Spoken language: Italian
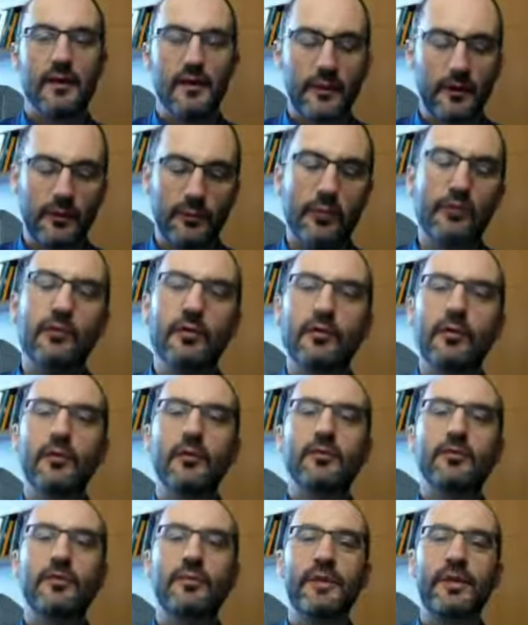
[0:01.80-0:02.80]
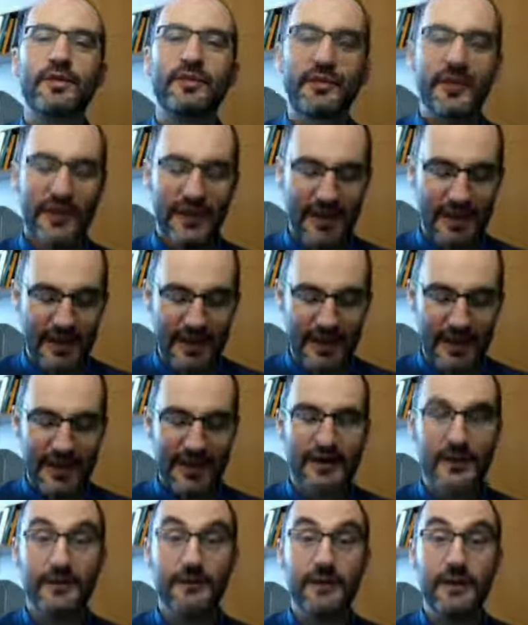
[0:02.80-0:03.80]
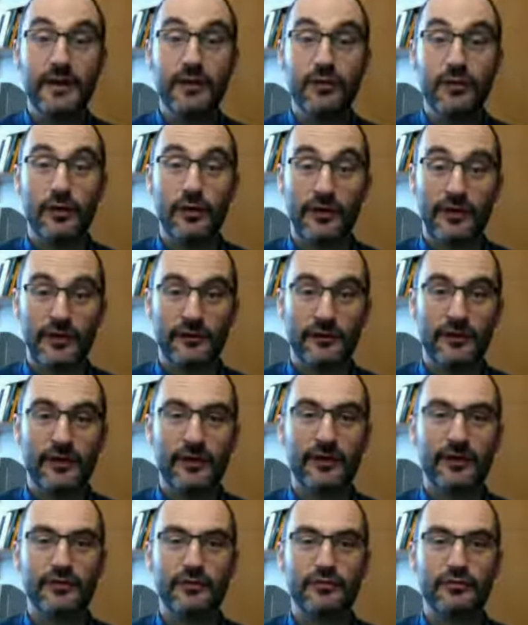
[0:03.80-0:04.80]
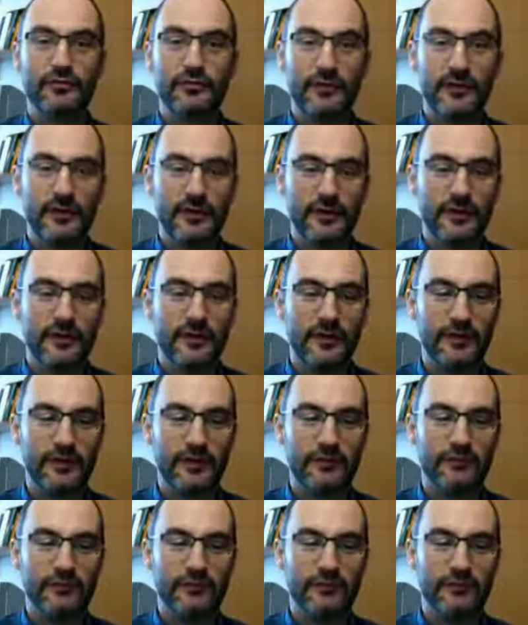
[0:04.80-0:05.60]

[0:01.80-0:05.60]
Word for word: Rispondo con molto piacere all'invito e alla sfida sul,